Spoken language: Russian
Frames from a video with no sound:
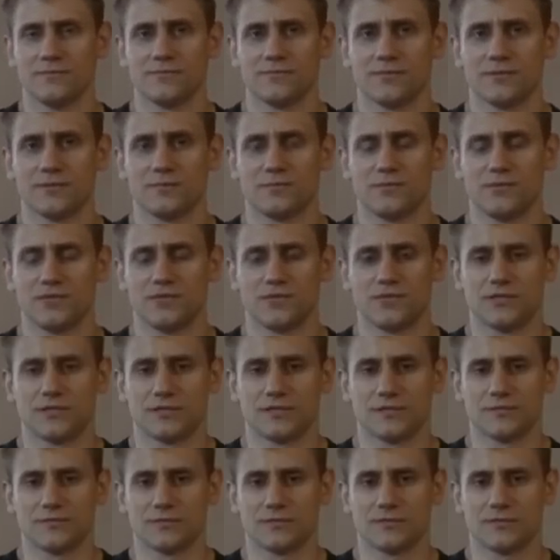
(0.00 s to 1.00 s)

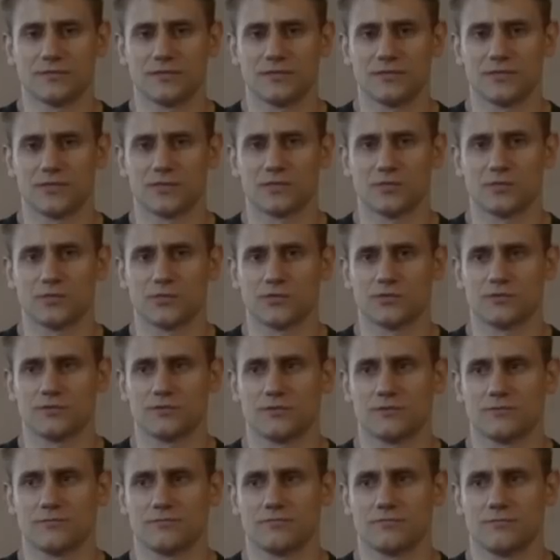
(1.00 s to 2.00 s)
подписчикам, не знаю, даже
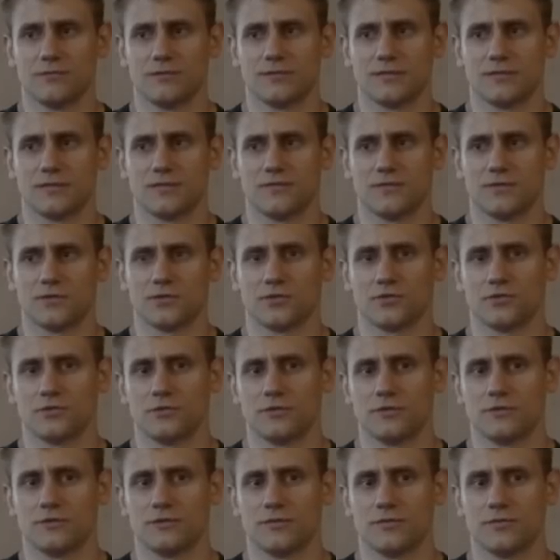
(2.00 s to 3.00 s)
просто нельзя ответить, что
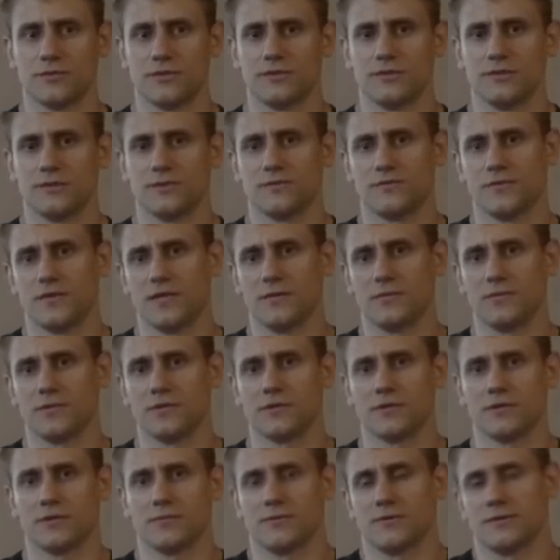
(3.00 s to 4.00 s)
нет, ребят, нет
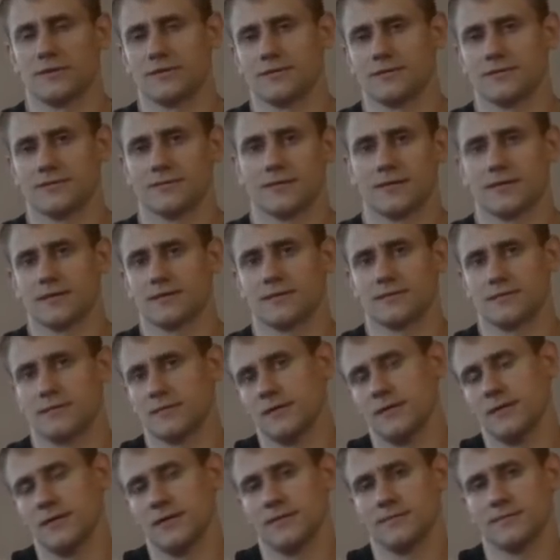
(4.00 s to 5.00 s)
времени, там, или как-то
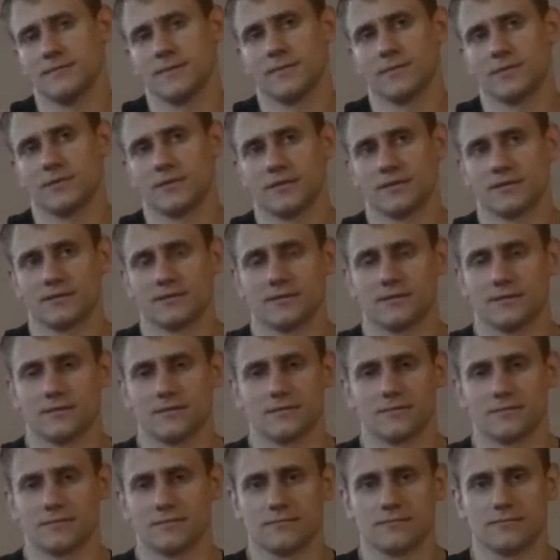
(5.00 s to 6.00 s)

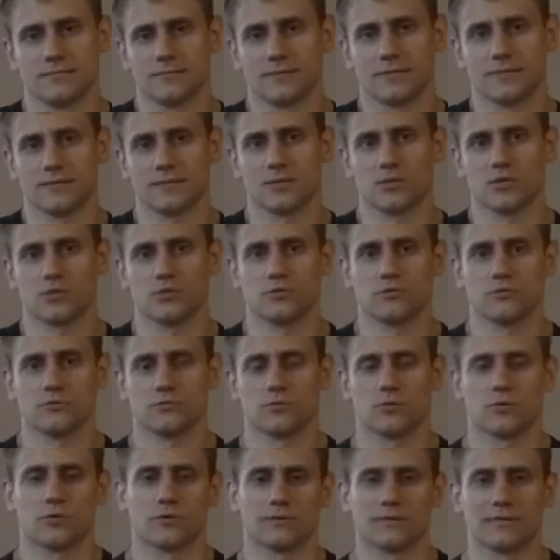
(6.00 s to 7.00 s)
попытаться сказать,
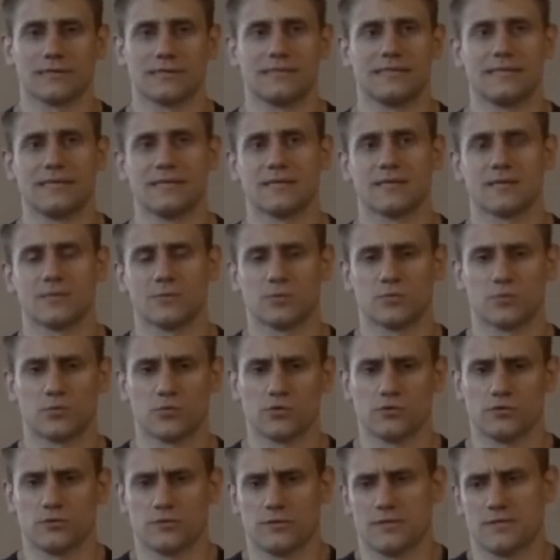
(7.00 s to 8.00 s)
что только за деньги работать,
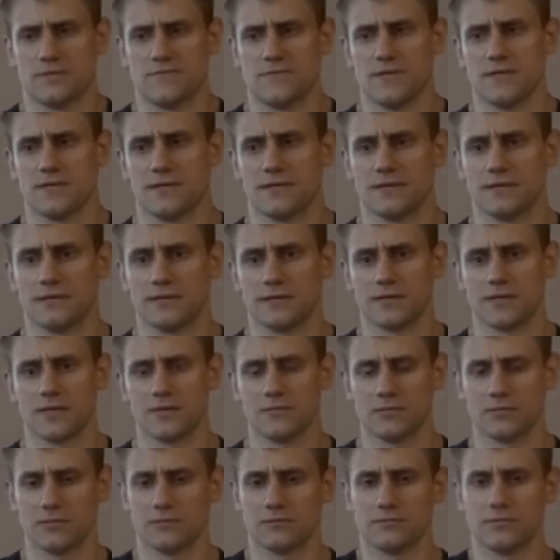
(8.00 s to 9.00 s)
просто не ответили, это
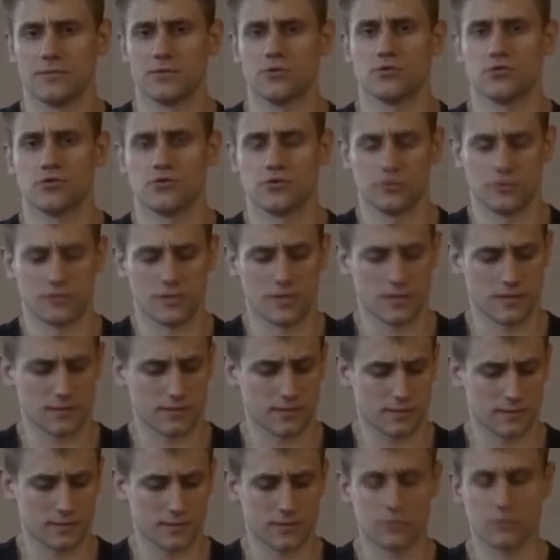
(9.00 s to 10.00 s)
как бы не очень
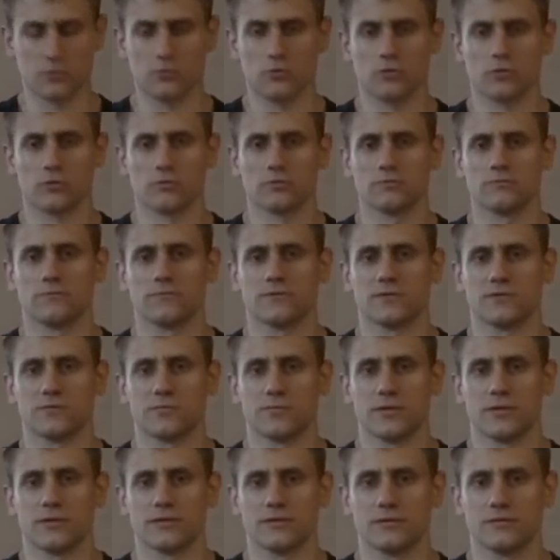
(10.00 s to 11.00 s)
нравится. А Егор в этом
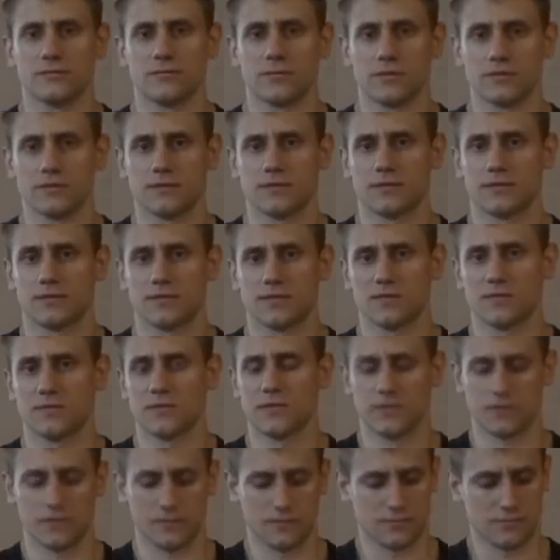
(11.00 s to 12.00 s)
плане молодец,
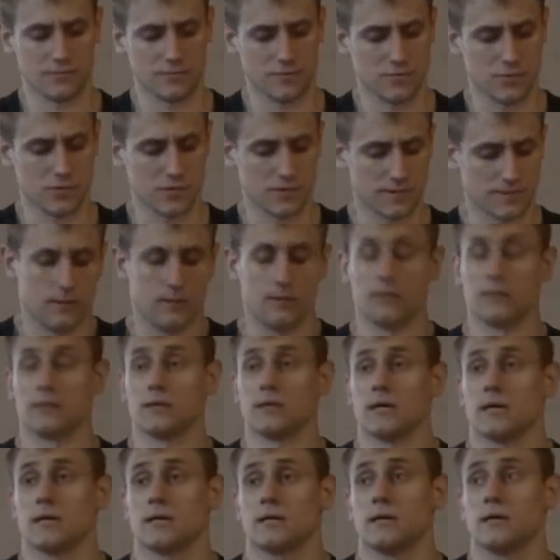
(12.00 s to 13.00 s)
респект ему вообще.
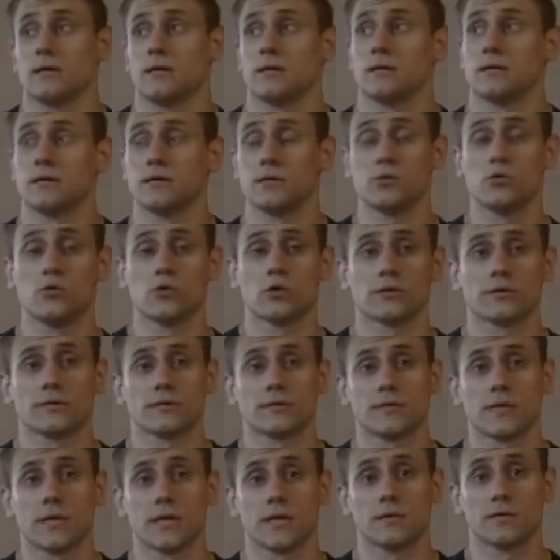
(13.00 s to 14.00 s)
Итак, Егор
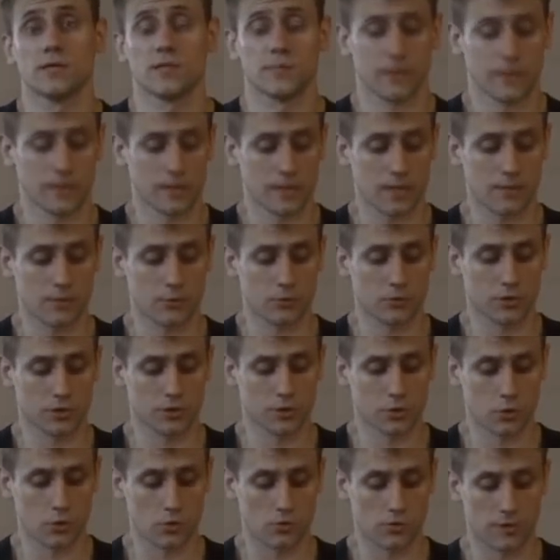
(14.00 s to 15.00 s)
составил мне программу
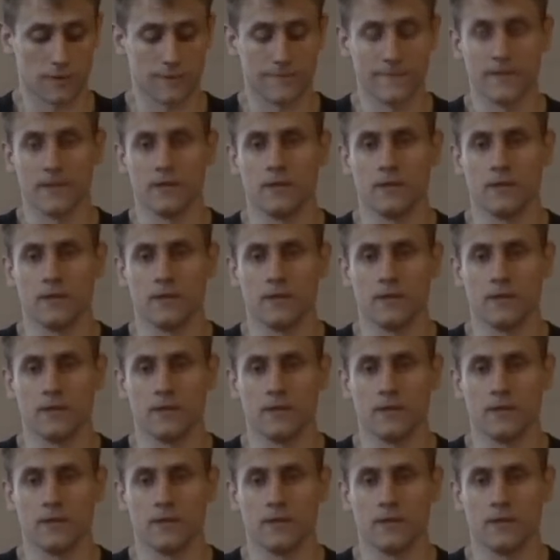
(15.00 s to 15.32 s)
тренировок.